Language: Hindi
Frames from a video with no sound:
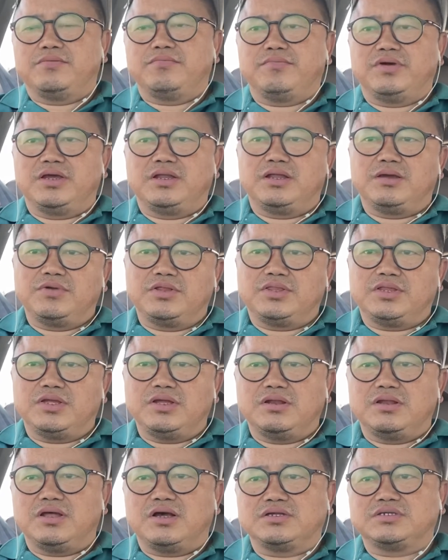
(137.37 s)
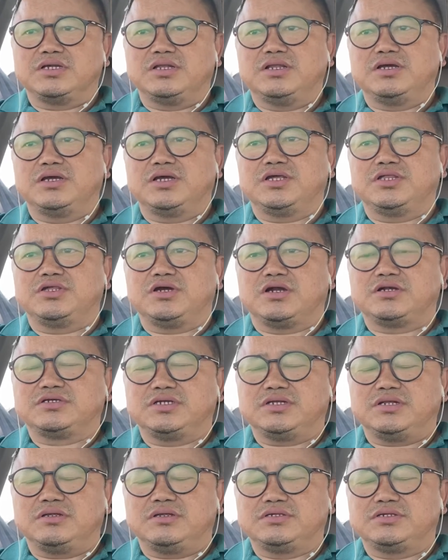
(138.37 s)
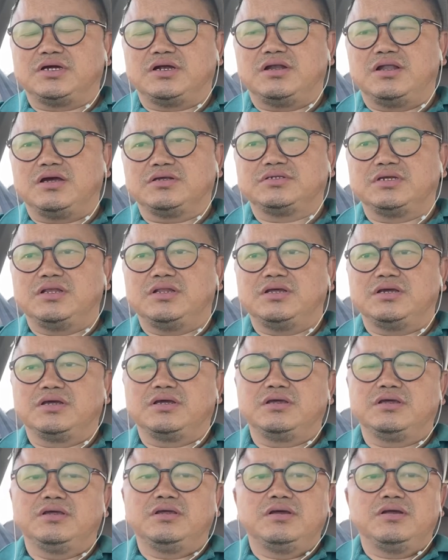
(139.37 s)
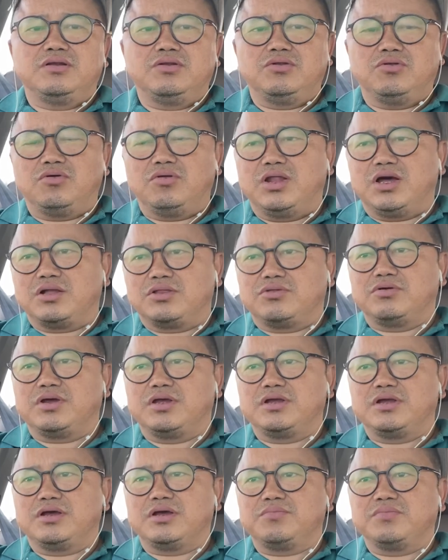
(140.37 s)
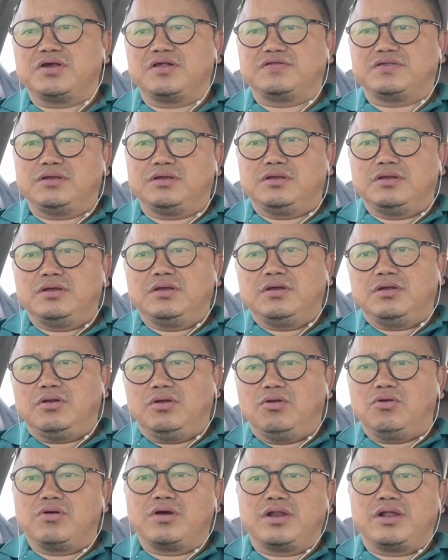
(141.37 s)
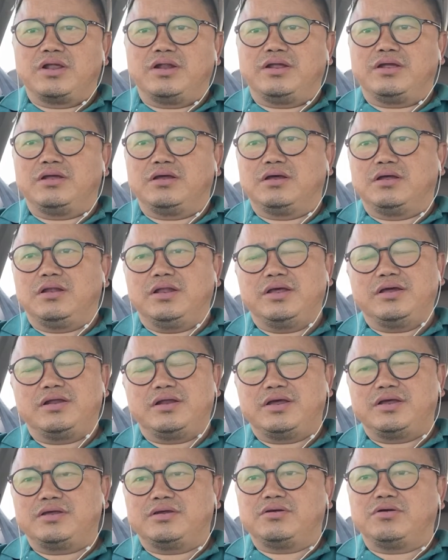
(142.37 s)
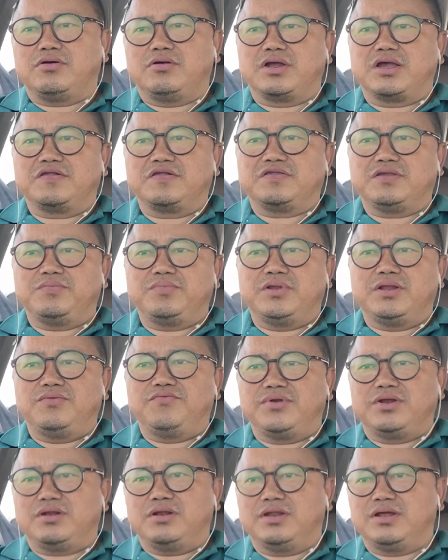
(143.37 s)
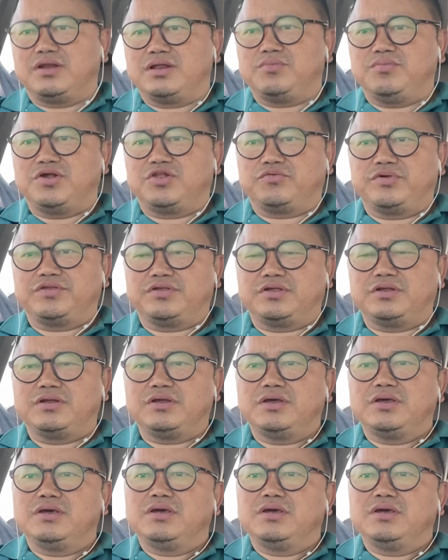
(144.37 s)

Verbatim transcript: महीना में तीन लाख से लेके चार से चार लाख से लेके नौ लाख तक तो का इनकम कैसे लोग ले रहे हैं और कैसे बेनिफिट ले रहे हैं बेसवे से